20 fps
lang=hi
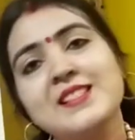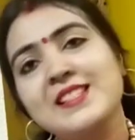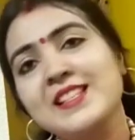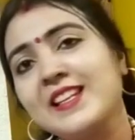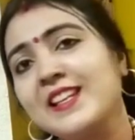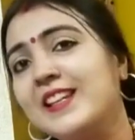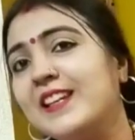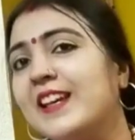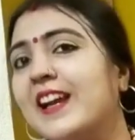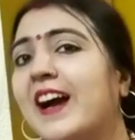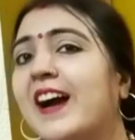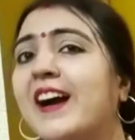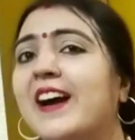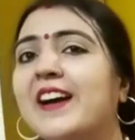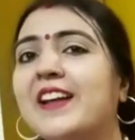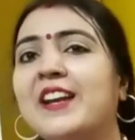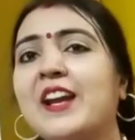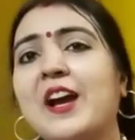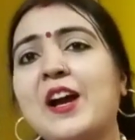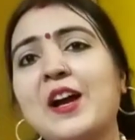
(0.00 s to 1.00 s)
सिया
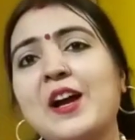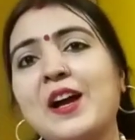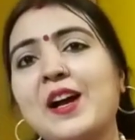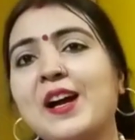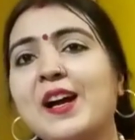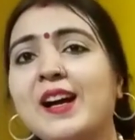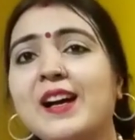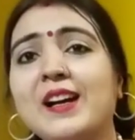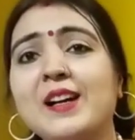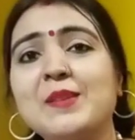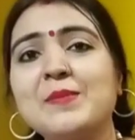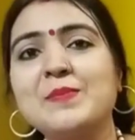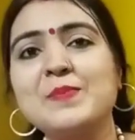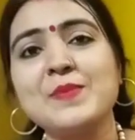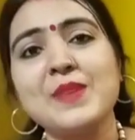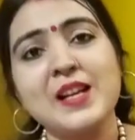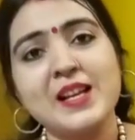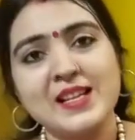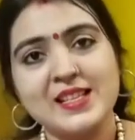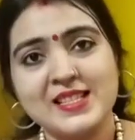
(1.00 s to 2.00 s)
राम
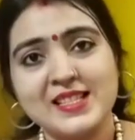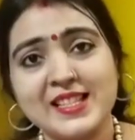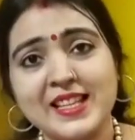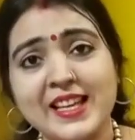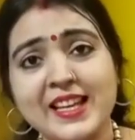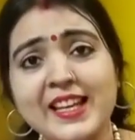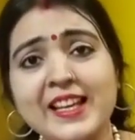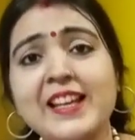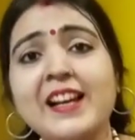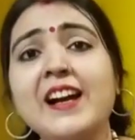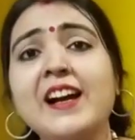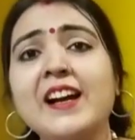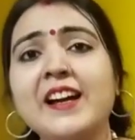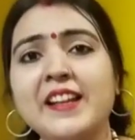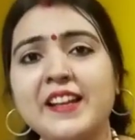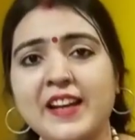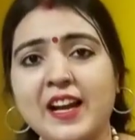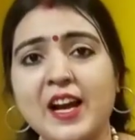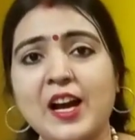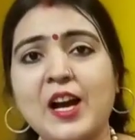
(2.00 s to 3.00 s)
सिया
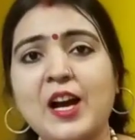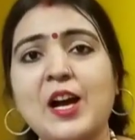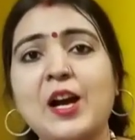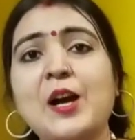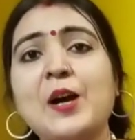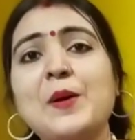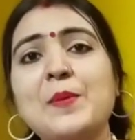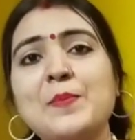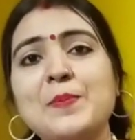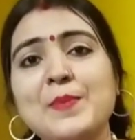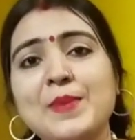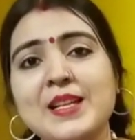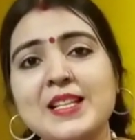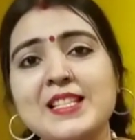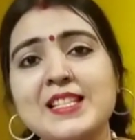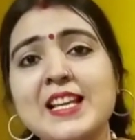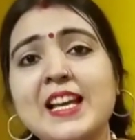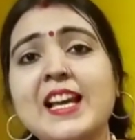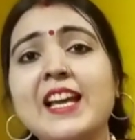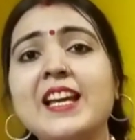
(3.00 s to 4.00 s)
राम
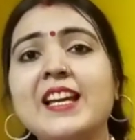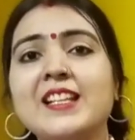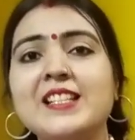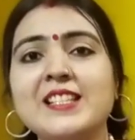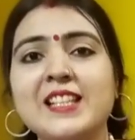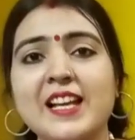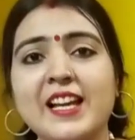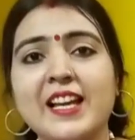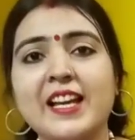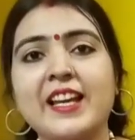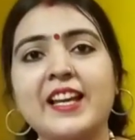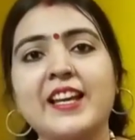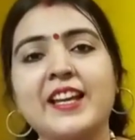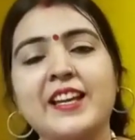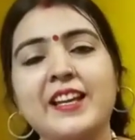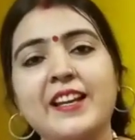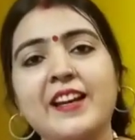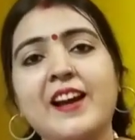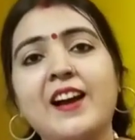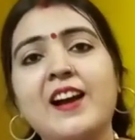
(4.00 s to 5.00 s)
जय
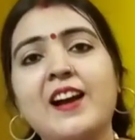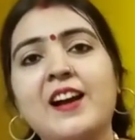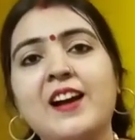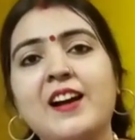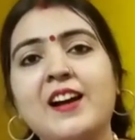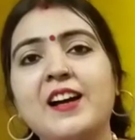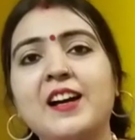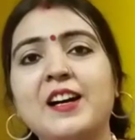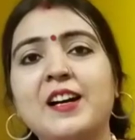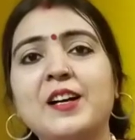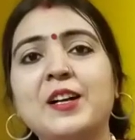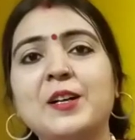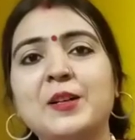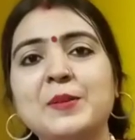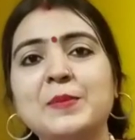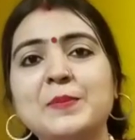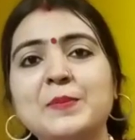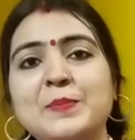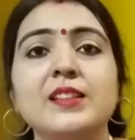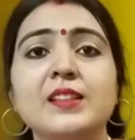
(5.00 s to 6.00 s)
जय
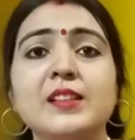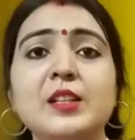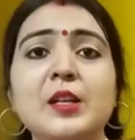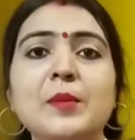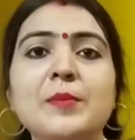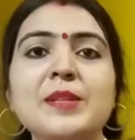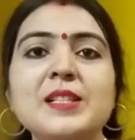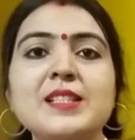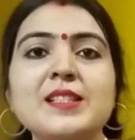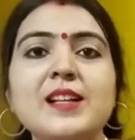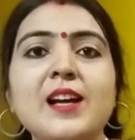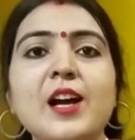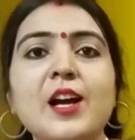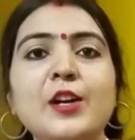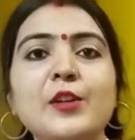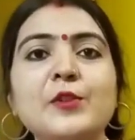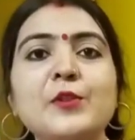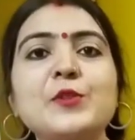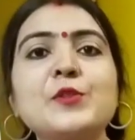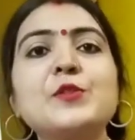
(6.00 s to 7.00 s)
राम
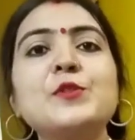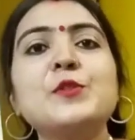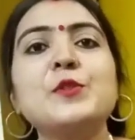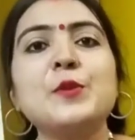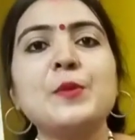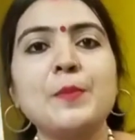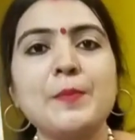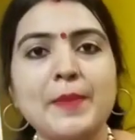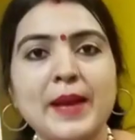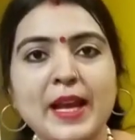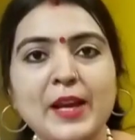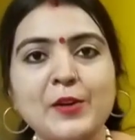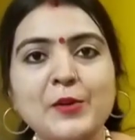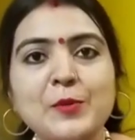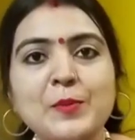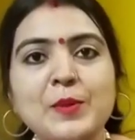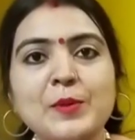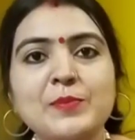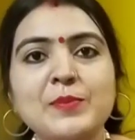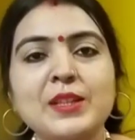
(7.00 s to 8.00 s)
नमस्कार दोस्तों मैं
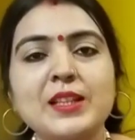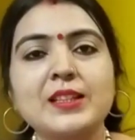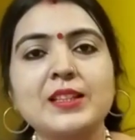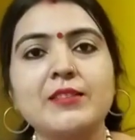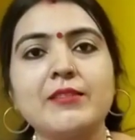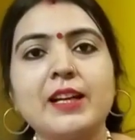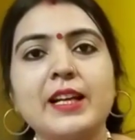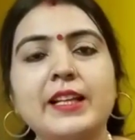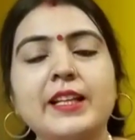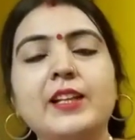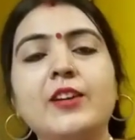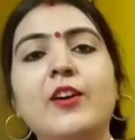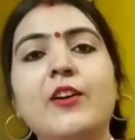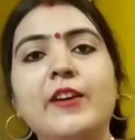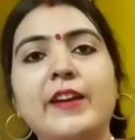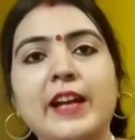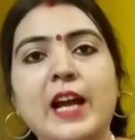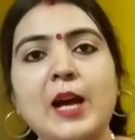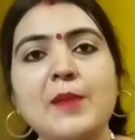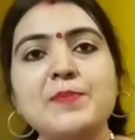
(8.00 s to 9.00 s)
हूं ममता तिवारी
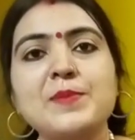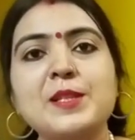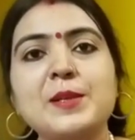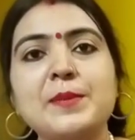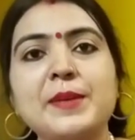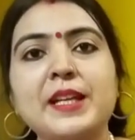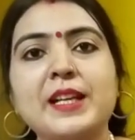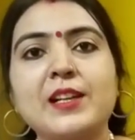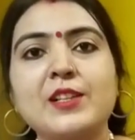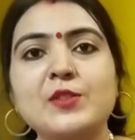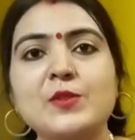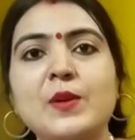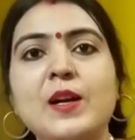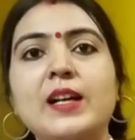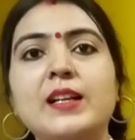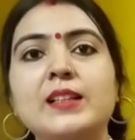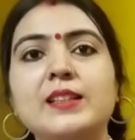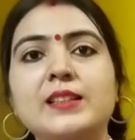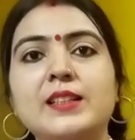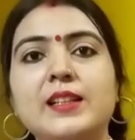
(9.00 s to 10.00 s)
और आप सभी का
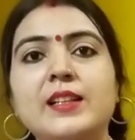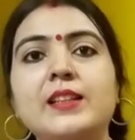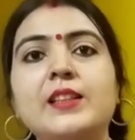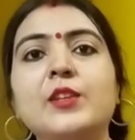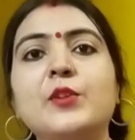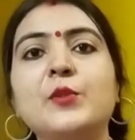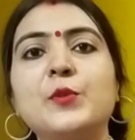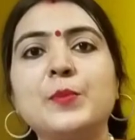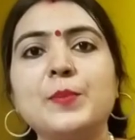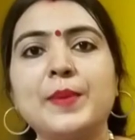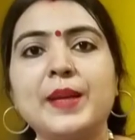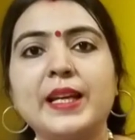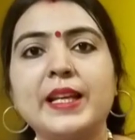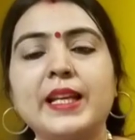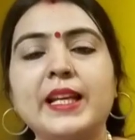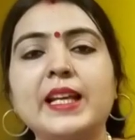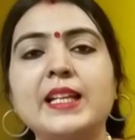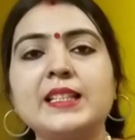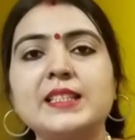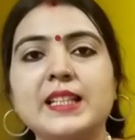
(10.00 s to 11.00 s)
स्वागत करती हूं
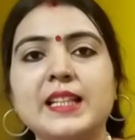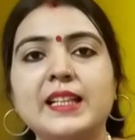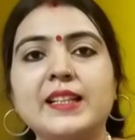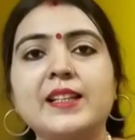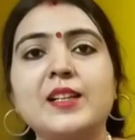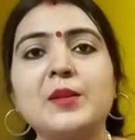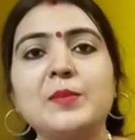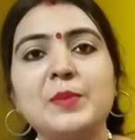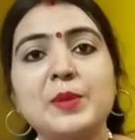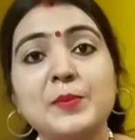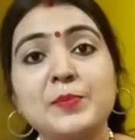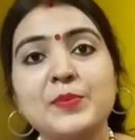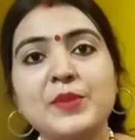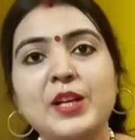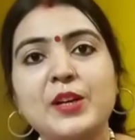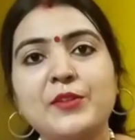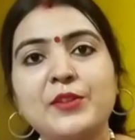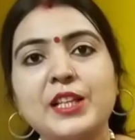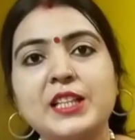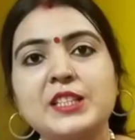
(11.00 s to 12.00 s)
मेरे चैनल
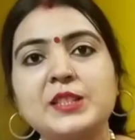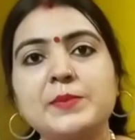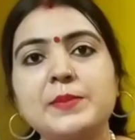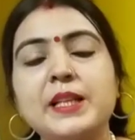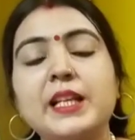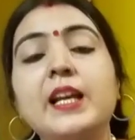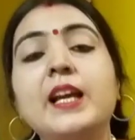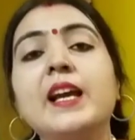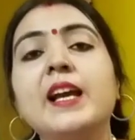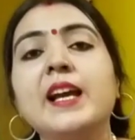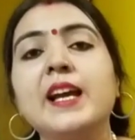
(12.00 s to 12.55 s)
ममता वेज में